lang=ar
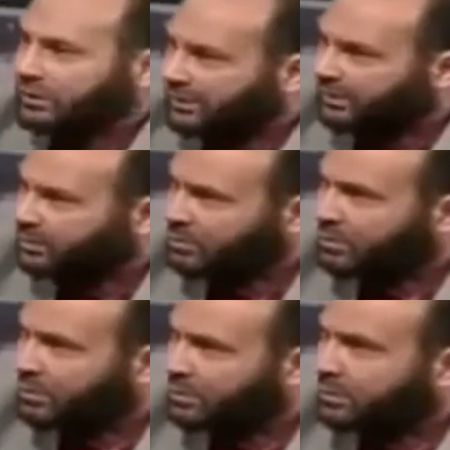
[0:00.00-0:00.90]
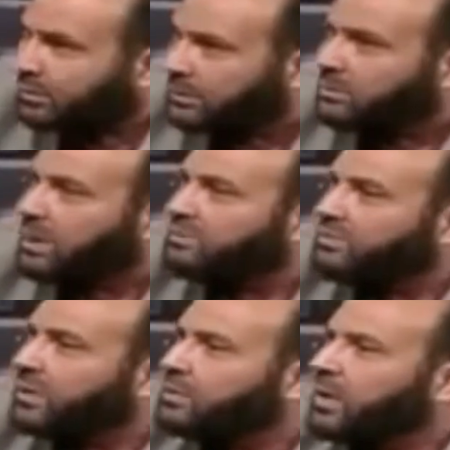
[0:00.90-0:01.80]
أيوة. مش كده برضه آه. طب
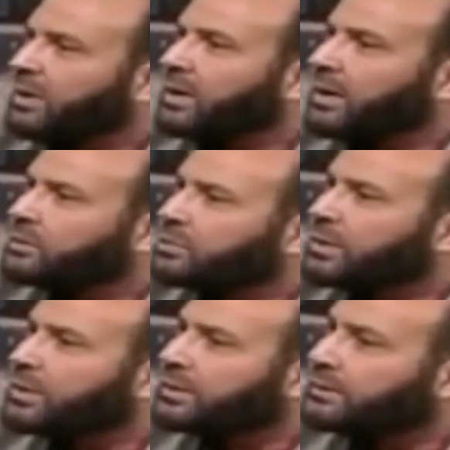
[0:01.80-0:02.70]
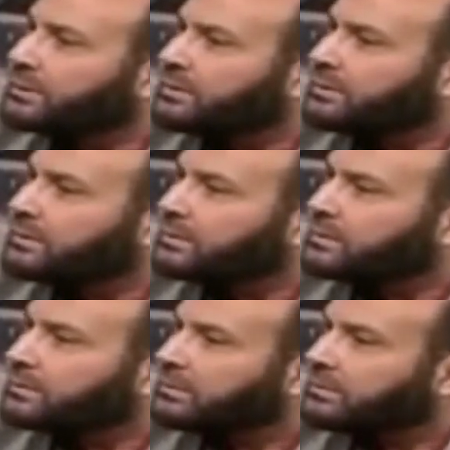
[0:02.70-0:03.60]
كيف لا يعالجها القران
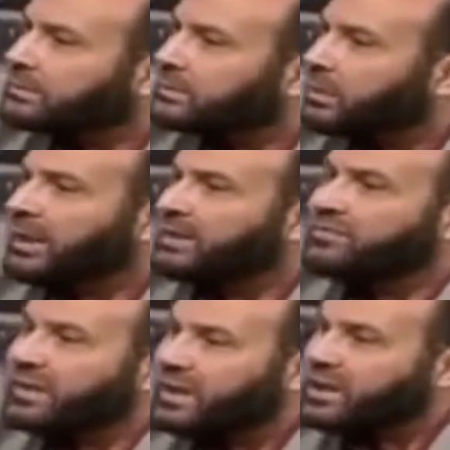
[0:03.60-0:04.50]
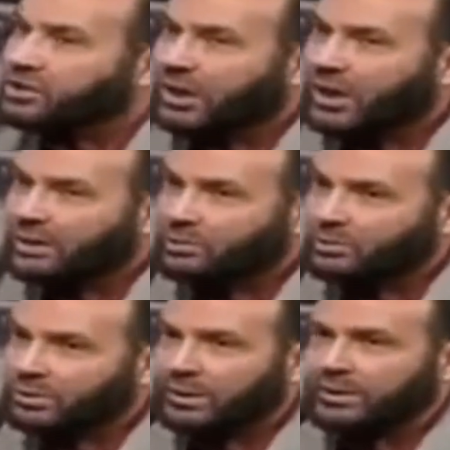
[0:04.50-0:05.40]
وكيف لا
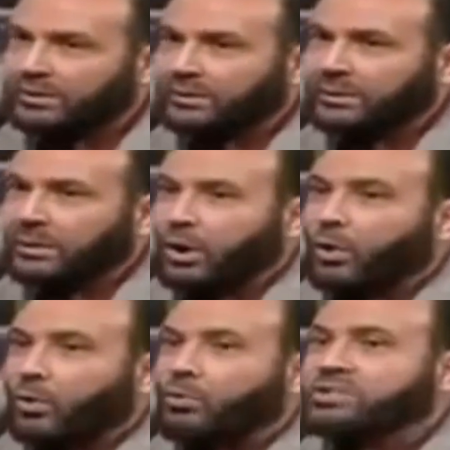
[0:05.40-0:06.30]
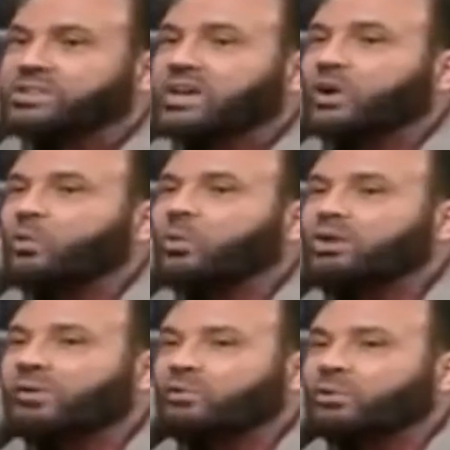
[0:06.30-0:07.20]
يشرحها القرآن وكيف وازاي
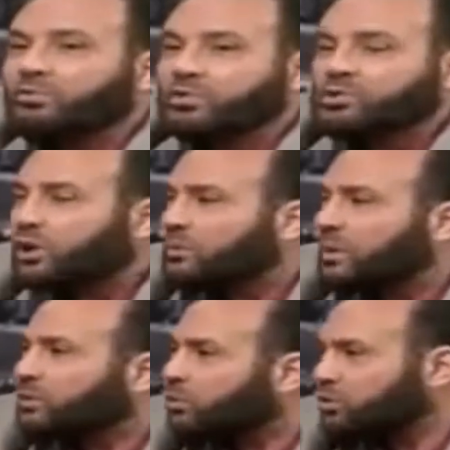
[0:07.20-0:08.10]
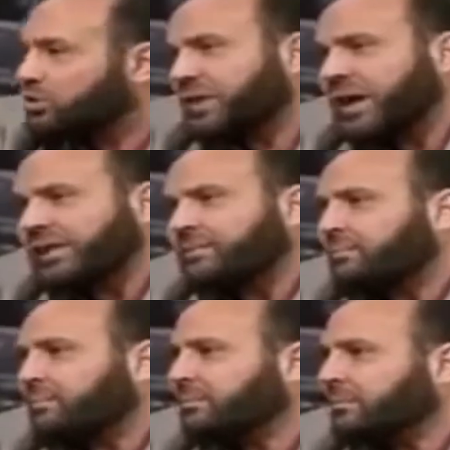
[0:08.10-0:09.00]
هو يفوت فرصة ان ما يدخلش في
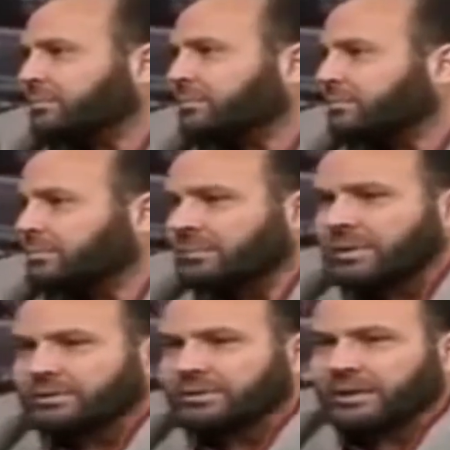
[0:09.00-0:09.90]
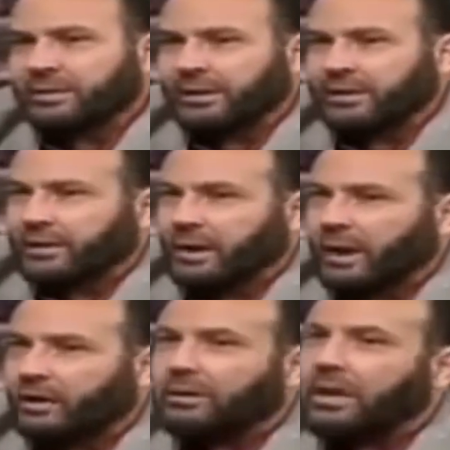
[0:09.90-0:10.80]
آدم أيوة أو ده
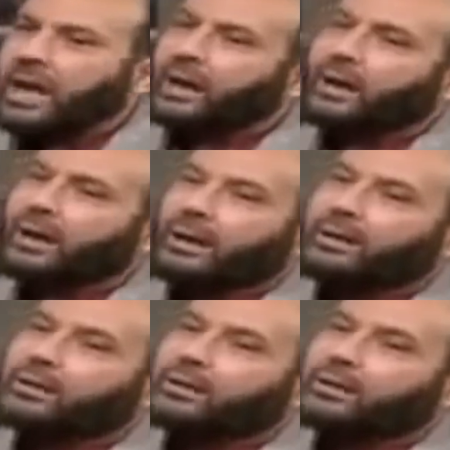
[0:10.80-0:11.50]
بنيه ده لا